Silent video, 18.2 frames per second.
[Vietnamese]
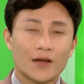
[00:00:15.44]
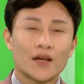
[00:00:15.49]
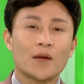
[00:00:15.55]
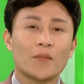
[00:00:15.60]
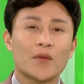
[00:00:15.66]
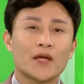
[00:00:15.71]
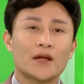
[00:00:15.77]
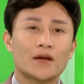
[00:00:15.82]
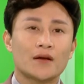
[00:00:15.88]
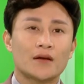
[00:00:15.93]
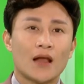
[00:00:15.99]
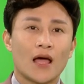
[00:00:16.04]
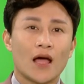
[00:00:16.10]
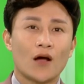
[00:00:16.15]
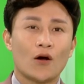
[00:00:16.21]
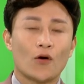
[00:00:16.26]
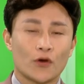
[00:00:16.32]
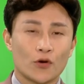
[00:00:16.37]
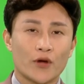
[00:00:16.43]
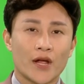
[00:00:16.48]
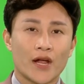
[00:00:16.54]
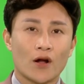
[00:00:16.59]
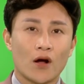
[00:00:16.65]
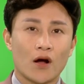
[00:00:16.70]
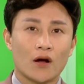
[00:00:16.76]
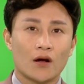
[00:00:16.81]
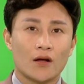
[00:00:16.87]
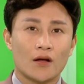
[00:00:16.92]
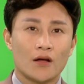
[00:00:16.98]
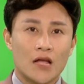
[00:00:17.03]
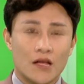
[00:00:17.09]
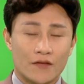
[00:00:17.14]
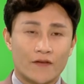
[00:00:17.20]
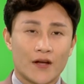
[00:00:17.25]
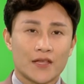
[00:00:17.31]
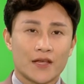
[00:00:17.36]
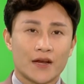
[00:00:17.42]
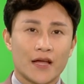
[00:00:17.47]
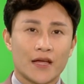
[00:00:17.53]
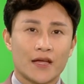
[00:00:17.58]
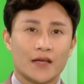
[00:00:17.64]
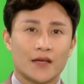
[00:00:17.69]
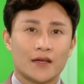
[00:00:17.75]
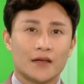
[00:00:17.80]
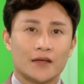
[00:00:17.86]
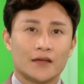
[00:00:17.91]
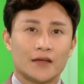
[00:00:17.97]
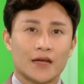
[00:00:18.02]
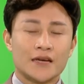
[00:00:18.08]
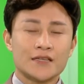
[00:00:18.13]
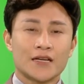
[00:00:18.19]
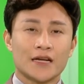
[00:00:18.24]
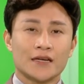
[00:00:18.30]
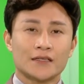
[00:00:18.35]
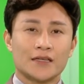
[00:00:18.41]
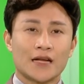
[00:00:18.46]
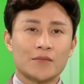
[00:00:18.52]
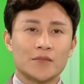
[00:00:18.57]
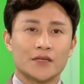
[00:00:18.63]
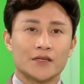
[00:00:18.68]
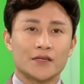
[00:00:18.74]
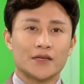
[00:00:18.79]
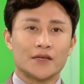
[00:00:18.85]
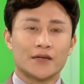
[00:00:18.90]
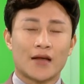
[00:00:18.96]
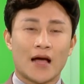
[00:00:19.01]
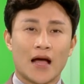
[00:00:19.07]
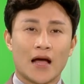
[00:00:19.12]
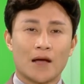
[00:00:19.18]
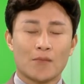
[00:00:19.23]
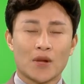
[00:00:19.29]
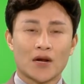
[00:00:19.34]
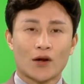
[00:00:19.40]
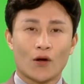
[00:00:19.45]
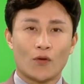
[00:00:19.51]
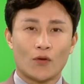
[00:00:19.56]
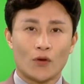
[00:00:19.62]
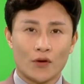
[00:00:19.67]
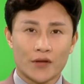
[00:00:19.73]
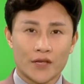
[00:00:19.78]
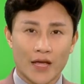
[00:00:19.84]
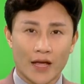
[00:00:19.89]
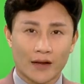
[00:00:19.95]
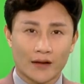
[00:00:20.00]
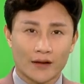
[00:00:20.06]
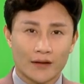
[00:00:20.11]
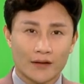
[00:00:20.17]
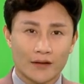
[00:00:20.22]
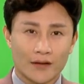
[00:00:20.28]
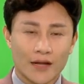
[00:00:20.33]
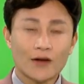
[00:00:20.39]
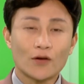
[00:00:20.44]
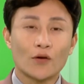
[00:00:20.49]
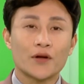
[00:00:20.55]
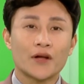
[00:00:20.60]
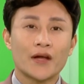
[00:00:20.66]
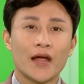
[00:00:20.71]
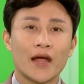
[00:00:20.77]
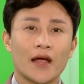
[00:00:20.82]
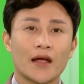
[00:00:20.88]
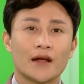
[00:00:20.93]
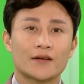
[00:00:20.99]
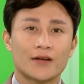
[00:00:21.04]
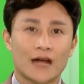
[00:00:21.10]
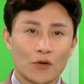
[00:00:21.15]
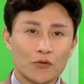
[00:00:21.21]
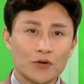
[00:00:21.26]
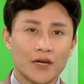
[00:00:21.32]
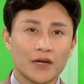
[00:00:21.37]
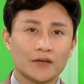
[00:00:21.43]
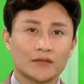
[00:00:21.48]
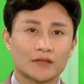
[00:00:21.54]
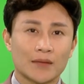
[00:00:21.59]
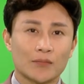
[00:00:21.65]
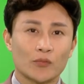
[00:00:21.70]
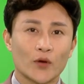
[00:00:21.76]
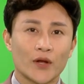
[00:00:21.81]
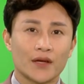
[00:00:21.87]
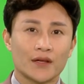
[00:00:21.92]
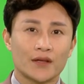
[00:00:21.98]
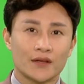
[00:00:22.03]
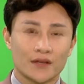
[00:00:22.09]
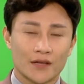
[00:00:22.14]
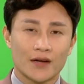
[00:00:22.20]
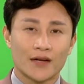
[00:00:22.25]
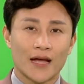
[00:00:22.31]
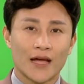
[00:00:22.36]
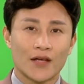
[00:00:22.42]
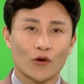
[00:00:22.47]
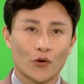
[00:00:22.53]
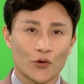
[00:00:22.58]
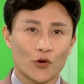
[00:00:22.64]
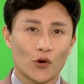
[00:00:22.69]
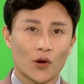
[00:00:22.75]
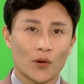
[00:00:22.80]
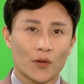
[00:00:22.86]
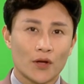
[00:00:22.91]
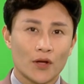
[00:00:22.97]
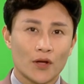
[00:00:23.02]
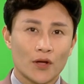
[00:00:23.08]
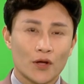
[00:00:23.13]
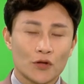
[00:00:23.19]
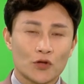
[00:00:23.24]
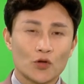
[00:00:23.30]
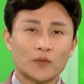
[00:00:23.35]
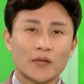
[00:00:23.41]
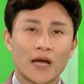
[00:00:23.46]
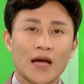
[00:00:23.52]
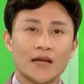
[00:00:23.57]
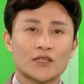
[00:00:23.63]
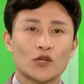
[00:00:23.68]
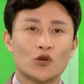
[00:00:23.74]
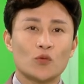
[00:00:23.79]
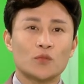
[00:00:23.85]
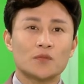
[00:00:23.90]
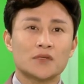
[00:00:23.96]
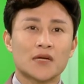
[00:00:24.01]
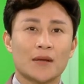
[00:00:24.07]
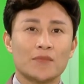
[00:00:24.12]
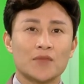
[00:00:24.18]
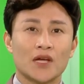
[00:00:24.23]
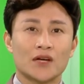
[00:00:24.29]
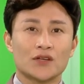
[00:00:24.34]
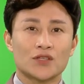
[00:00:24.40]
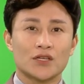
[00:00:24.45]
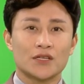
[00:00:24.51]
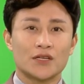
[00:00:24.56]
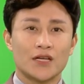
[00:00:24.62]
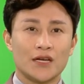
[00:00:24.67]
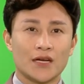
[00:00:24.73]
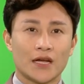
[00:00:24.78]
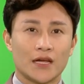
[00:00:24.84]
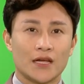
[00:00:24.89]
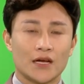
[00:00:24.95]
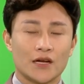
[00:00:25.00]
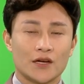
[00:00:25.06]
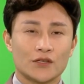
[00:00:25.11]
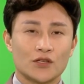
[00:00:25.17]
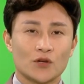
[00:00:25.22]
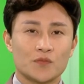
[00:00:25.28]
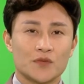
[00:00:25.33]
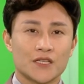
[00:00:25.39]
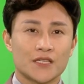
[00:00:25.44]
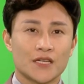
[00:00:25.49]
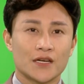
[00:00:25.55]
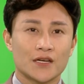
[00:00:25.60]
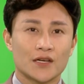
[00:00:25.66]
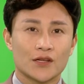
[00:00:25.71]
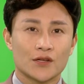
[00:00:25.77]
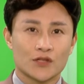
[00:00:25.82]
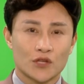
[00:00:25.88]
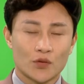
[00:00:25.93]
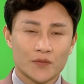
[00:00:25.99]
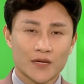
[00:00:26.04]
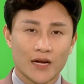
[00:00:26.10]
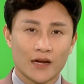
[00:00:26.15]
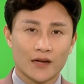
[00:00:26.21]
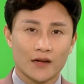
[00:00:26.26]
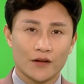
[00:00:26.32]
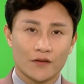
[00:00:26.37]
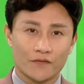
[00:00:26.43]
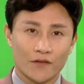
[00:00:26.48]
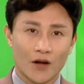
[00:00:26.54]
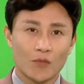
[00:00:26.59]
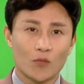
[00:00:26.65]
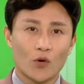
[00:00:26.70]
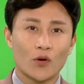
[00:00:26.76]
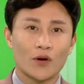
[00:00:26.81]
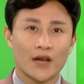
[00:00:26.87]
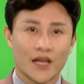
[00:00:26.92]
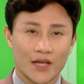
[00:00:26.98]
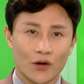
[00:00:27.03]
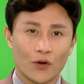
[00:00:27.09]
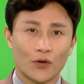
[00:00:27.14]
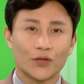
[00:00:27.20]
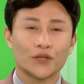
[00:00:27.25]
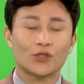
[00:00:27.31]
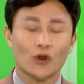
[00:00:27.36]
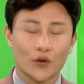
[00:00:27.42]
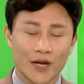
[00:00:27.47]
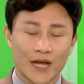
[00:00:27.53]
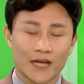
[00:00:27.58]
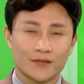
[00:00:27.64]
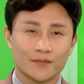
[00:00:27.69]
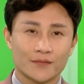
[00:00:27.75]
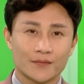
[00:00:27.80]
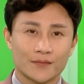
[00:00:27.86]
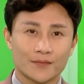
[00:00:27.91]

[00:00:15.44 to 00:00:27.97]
Đặc biệt là hội đua ghe ngo. Và giờ đây, ánh trăng tháng 10 đã bắt đầu ló dạng. Các đội ghe ráo riết tập luyện chờ ngày hội đua. Chúng ta sẽ cùng cảm nhận sinh khí này trong chương trình Sóc Trăng vào mùa lễ hội tối nay.